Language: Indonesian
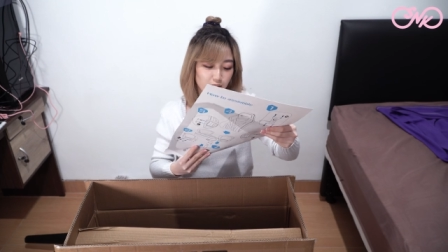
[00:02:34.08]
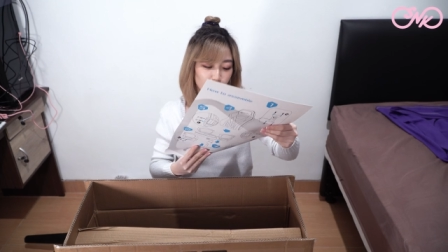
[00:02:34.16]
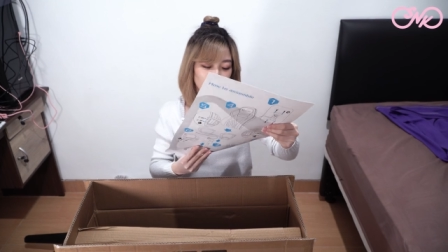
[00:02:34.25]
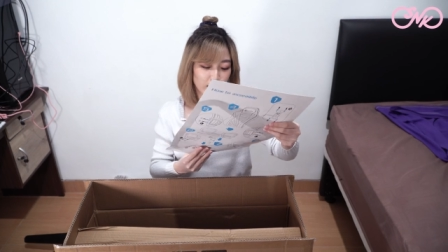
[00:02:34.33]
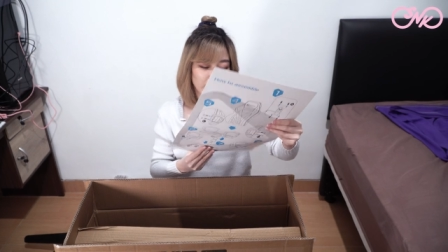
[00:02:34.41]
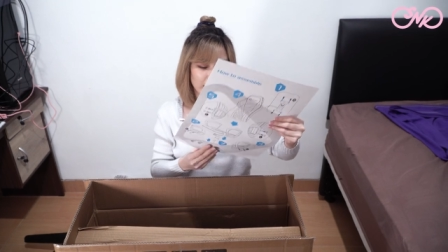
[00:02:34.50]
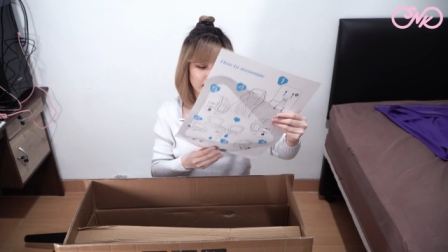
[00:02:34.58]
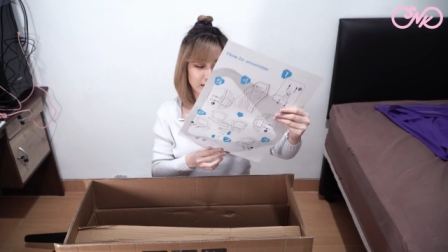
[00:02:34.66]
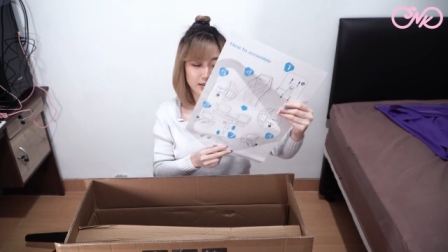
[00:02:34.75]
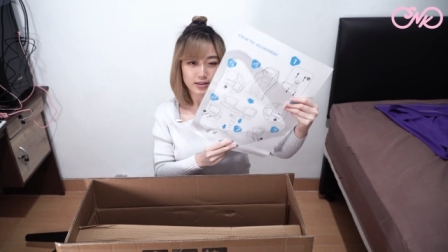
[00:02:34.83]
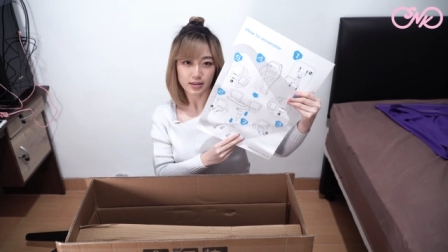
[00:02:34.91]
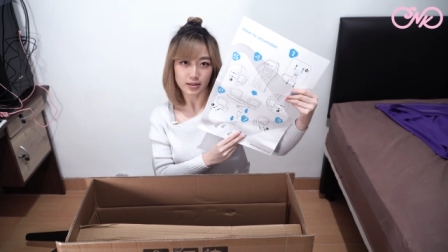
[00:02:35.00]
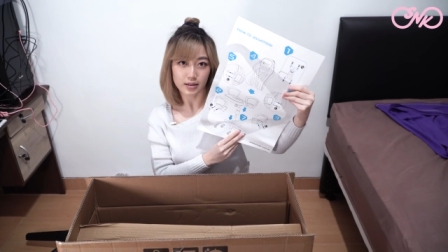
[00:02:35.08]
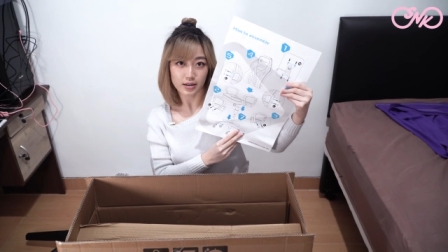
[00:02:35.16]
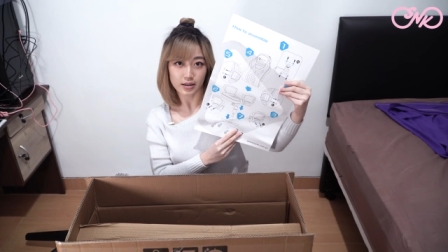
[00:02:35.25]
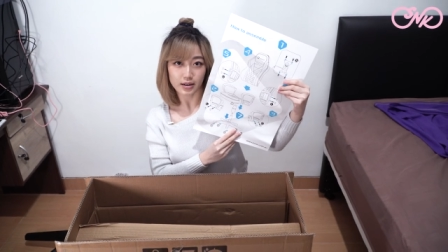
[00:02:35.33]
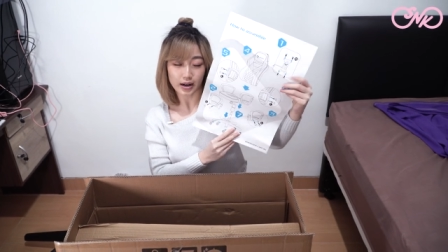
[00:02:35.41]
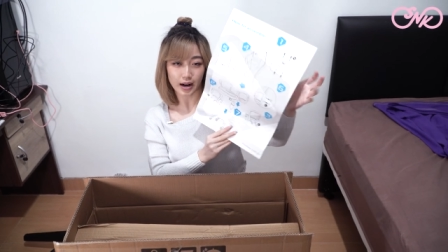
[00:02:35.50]
ini ya guys
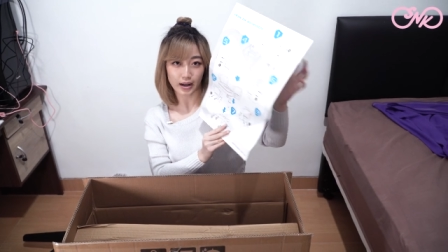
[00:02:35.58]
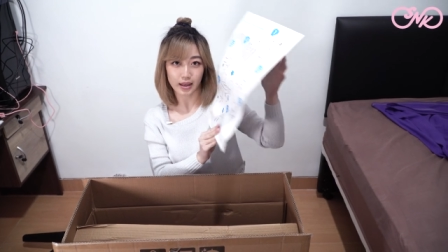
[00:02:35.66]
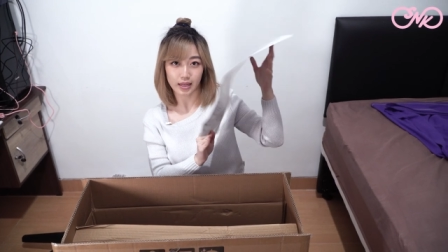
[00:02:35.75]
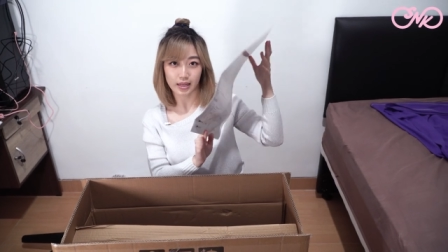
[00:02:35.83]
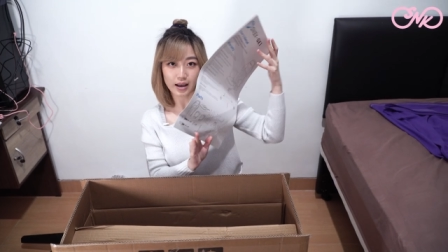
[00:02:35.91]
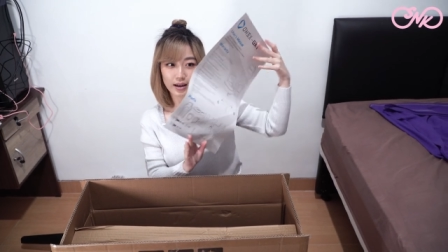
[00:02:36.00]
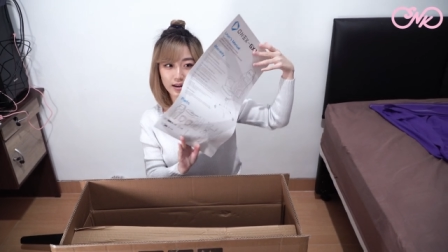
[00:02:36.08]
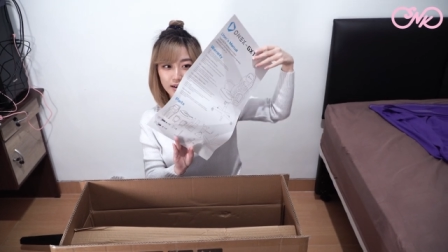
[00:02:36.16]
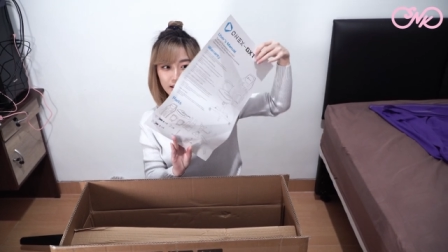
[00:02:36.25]
ngerakitnya